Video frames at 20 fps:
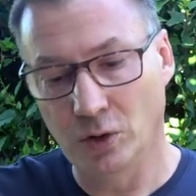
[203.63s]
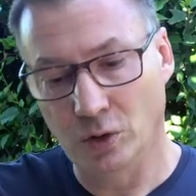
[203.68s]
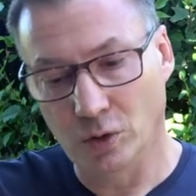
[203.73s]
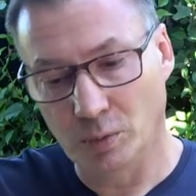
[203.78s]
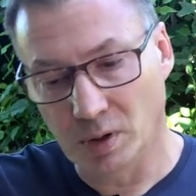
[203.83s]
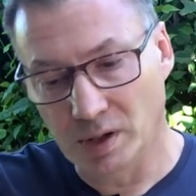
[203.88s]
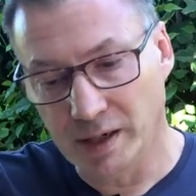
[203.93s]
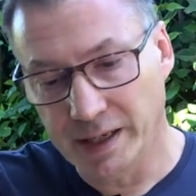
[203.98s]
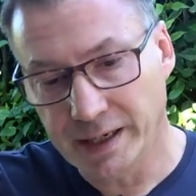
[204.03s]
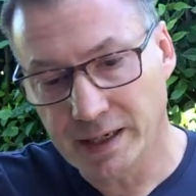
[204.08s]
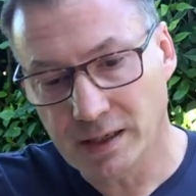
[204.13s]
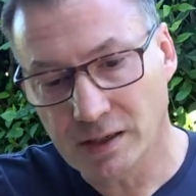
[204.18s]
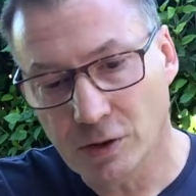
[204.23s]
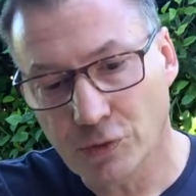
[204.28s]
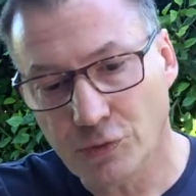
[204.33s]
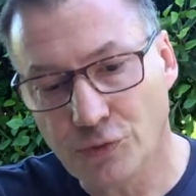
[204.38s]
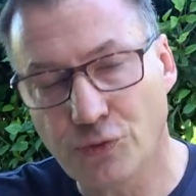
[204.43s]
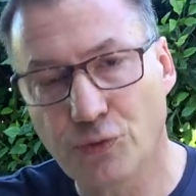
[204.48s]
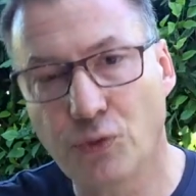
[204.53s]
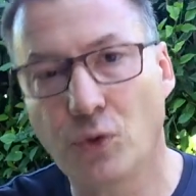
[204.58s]
Überlege dir
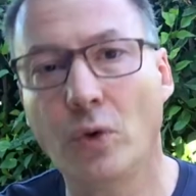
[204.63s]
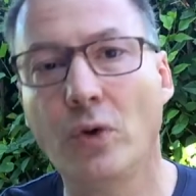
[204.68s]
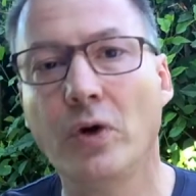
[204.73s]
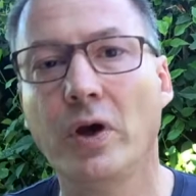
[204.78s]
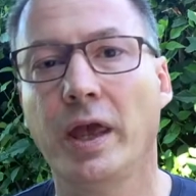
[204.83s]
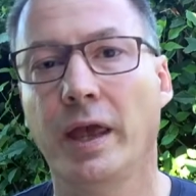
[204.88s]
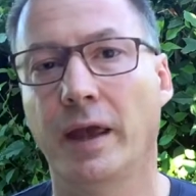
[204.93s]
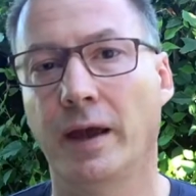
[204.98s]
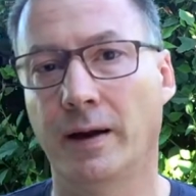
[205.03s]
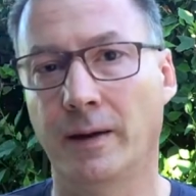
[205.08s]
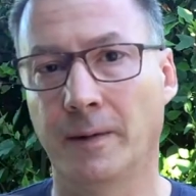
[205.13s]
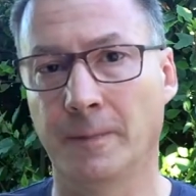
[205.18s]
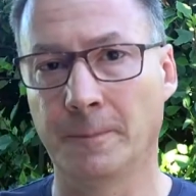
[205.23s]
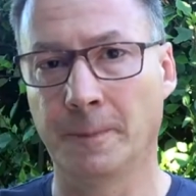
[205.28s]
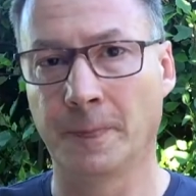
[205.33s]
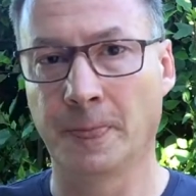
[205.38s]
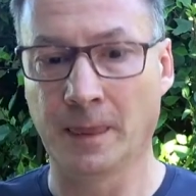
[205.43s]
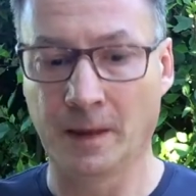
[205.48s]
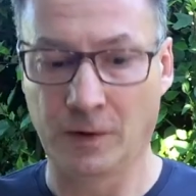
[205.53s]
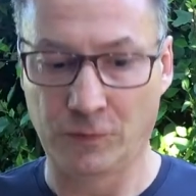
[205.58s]
vorher,
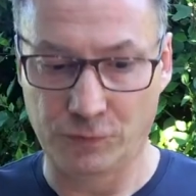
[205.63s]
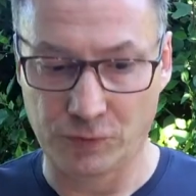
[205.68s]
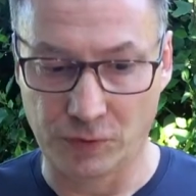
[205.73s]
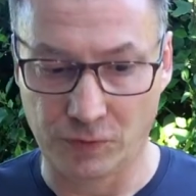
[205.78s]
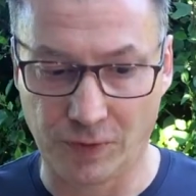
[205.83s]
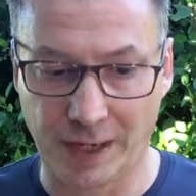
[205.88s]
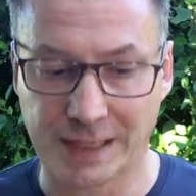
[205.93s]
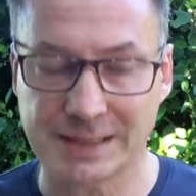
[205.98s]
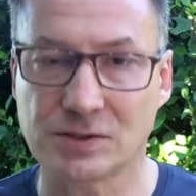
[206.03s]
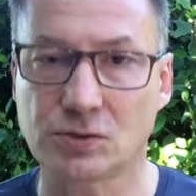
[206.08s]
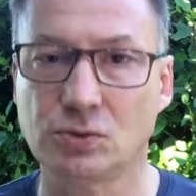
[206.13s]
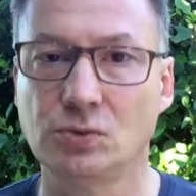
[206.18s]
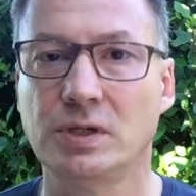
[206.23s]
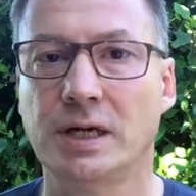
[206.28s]
für was du